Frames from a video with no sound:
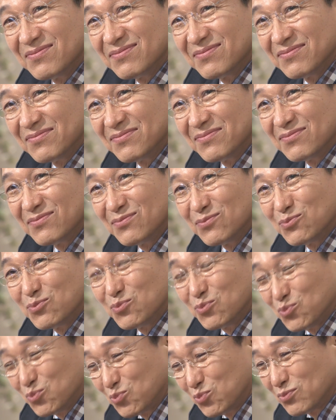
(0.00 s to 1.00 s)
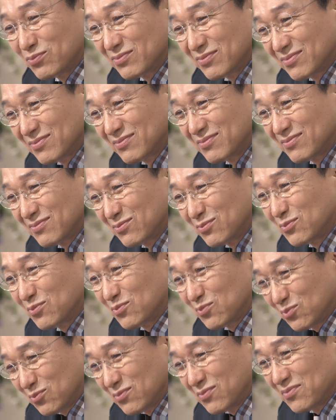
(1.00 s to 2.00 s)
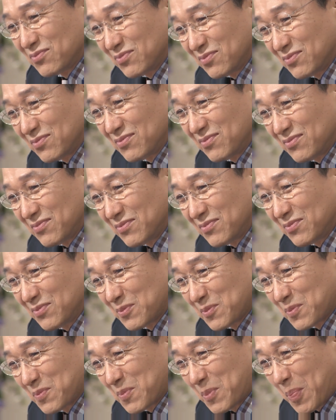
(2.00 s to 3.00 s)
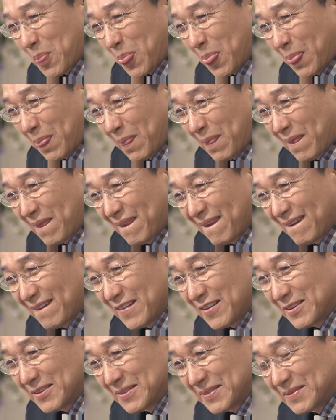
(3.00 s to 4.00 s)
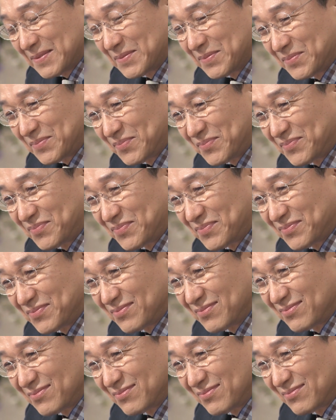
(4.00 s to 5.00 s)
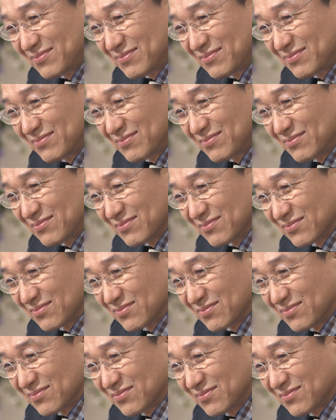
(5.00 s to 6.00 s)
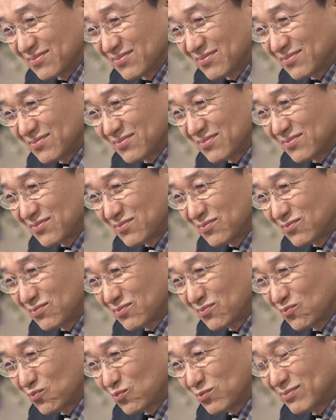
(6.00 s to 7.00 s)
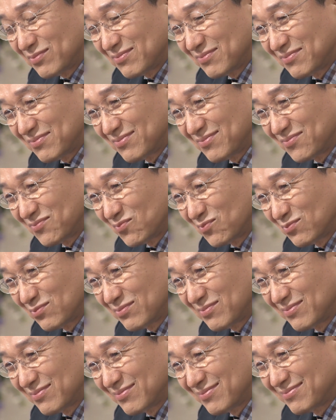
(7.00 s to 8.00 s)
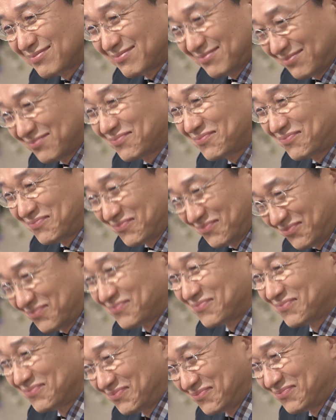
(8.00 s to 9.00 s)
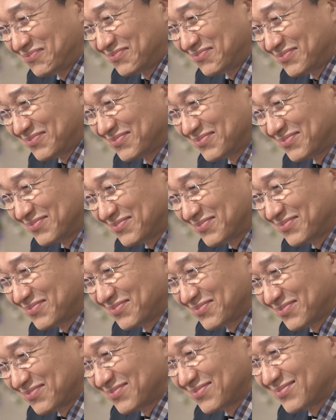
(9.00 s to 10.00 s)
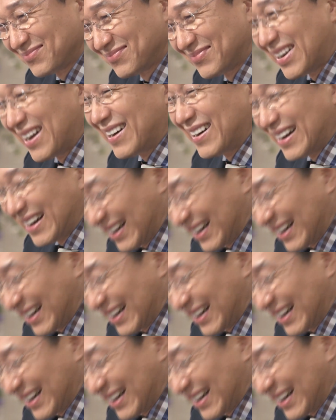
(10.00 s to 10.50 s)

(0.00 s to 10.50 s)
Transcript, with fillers: てるイライラしてる気持ちはお分かりだったでしょそしたら大概の人はするつもりはなかったわよとかあなたがそんなとこ寝転がってるからじゃないとかね島には仕事がな